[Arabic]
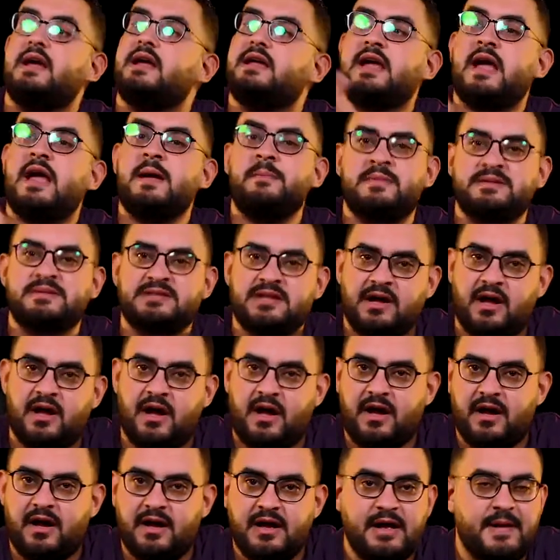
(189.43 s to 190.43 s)
يا اما
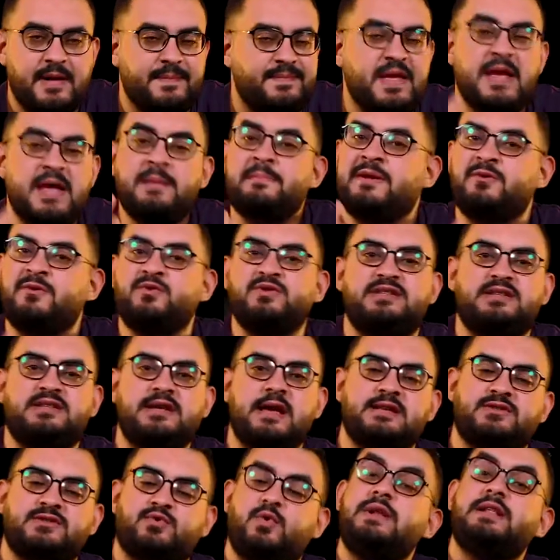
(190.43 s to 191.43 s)
صلاح يا اما لويس
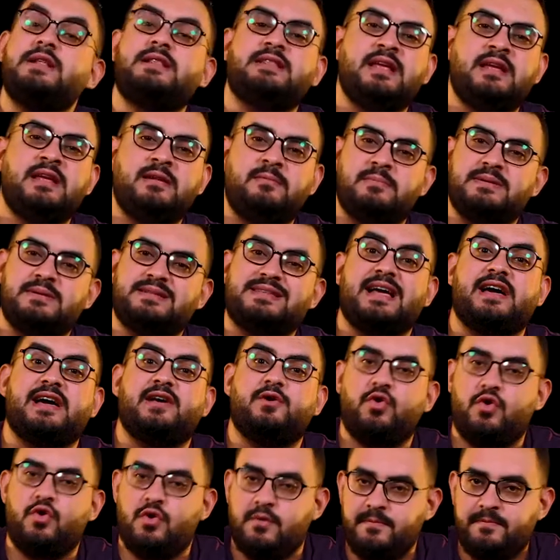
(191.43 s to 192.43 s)
دياز والاثنين
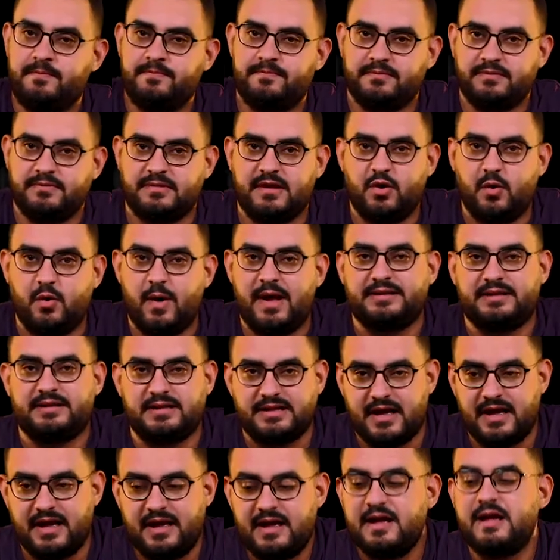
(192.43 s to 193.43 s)
بسعرهم دلوقتي
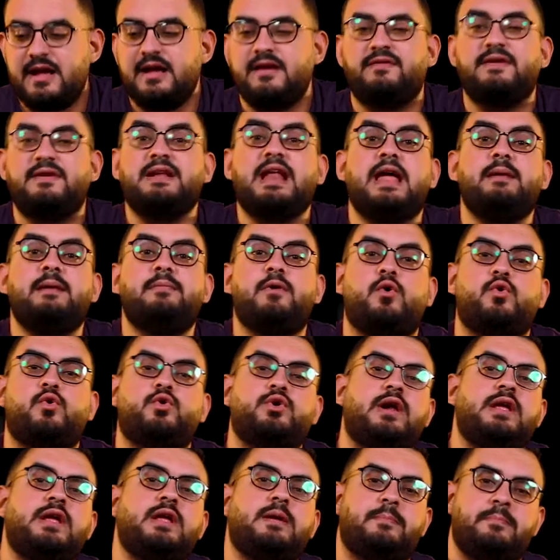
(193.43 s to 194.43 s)
ده في لعيبه
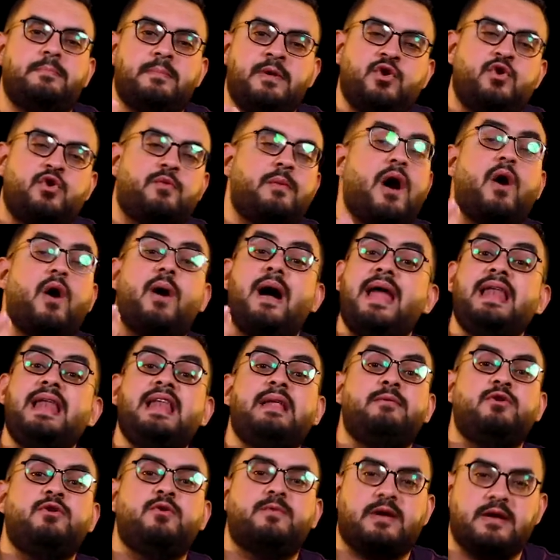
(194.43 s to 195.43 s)
قريب منهم او
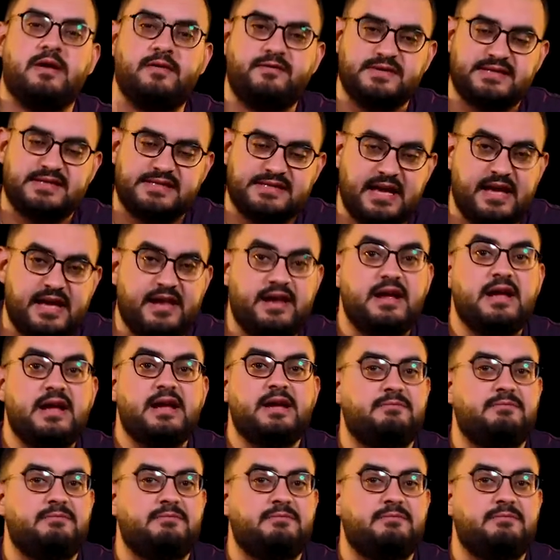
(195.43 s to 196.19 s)
اقل منهم كمان في السعر